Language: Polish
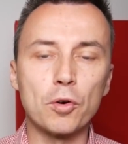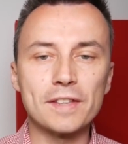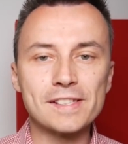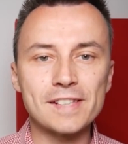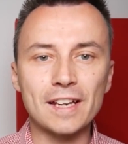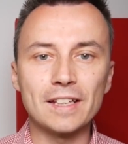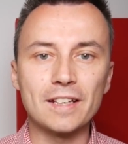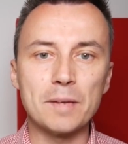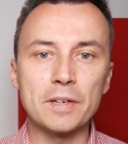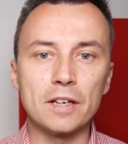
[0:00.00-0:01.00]
przed powrotem
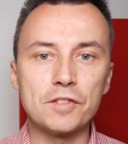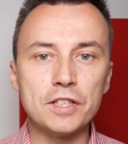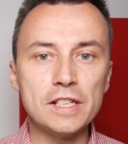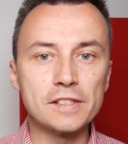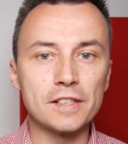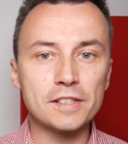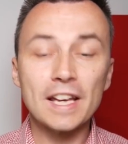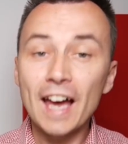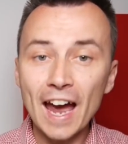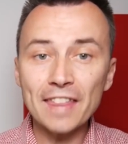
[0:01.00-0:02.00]
Jezusa, wtedy
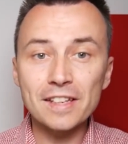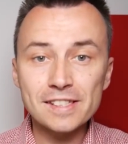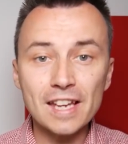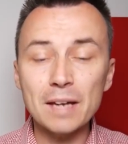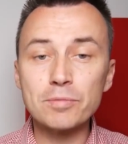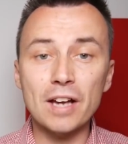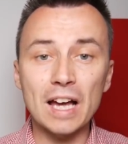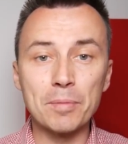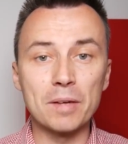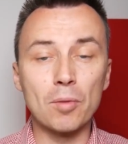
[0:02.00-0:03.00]
gdy wymuszane
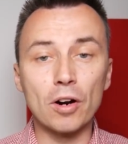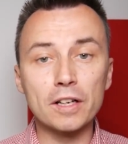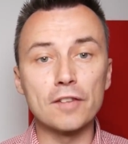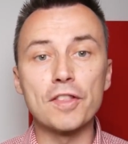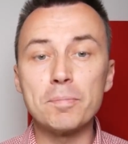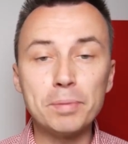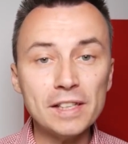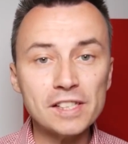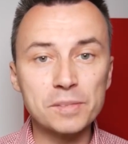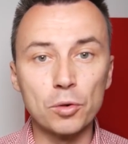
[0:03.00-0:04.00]
będzie znamie
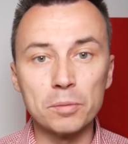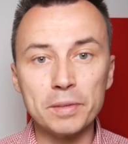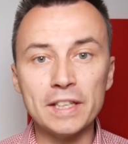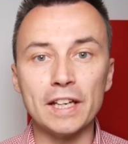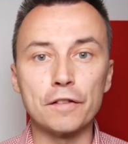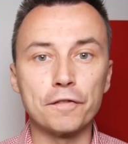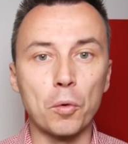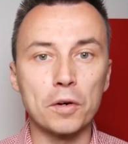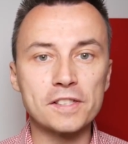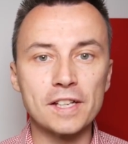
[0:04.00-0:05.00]
bestii, jednocześnie
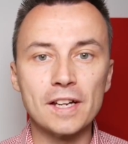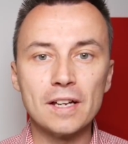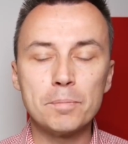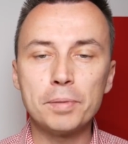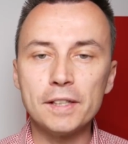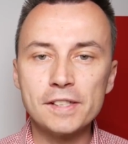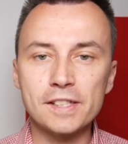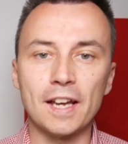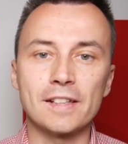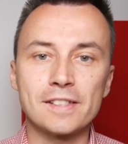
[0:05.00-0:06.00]
głoszony będzie
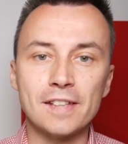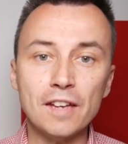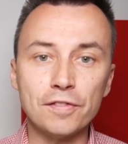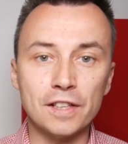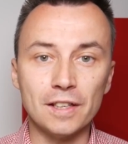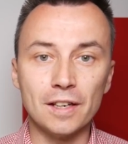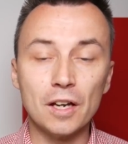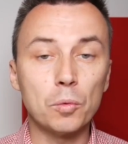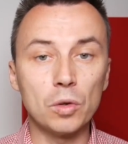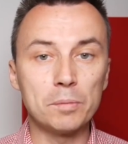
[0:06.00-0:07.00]
pokój i
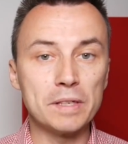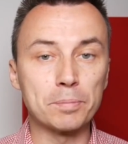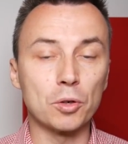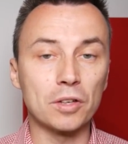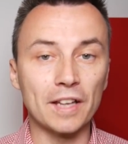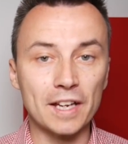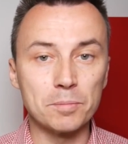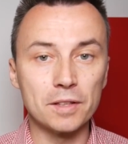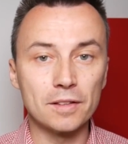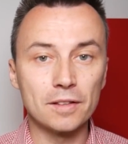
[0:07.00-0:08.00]
bezpieczeństwo.
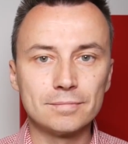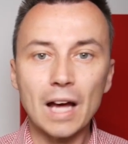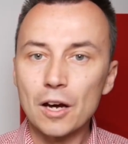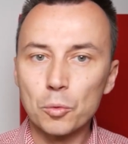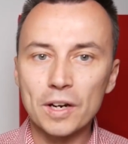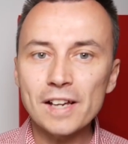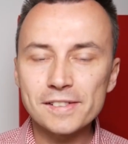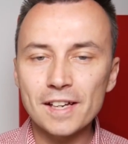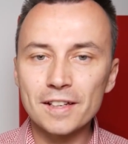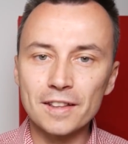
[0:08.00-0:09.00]

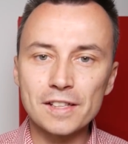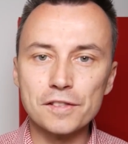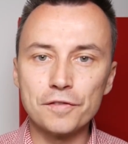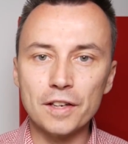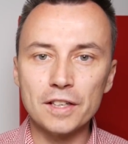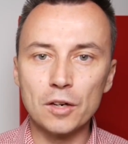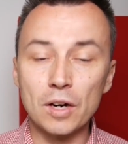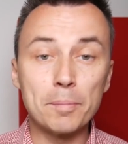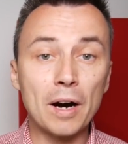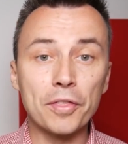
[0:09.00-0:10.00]
To, co na temat
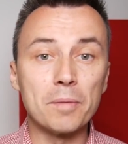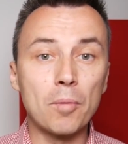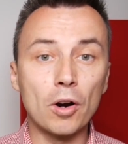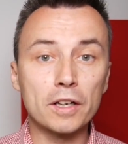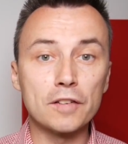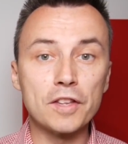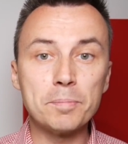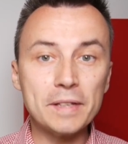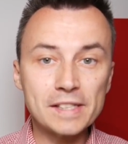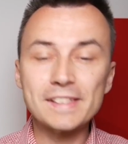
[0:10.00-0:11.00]
znamienia bestii
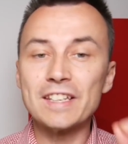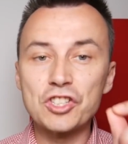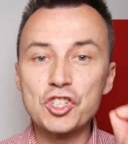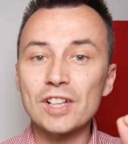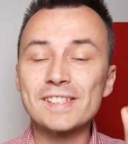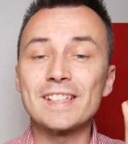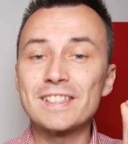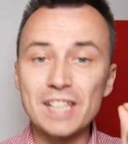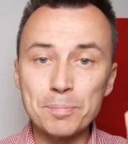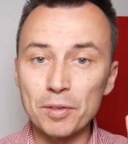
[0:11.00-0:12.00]
powiedziałem w tym
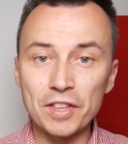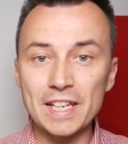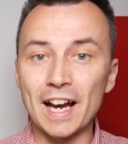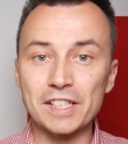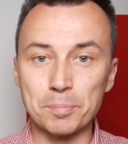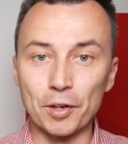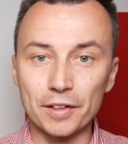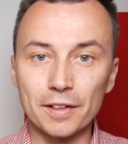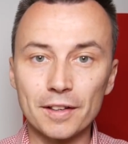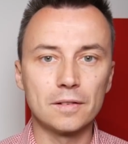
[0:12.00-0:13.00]
odcinku, to jedynie
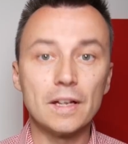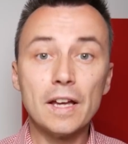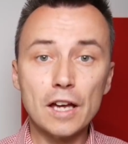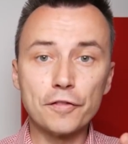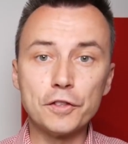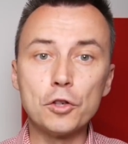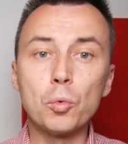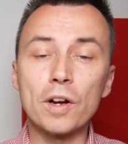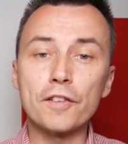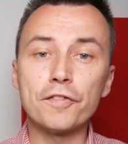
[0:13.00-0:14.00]
wierzchołek góry lodowej.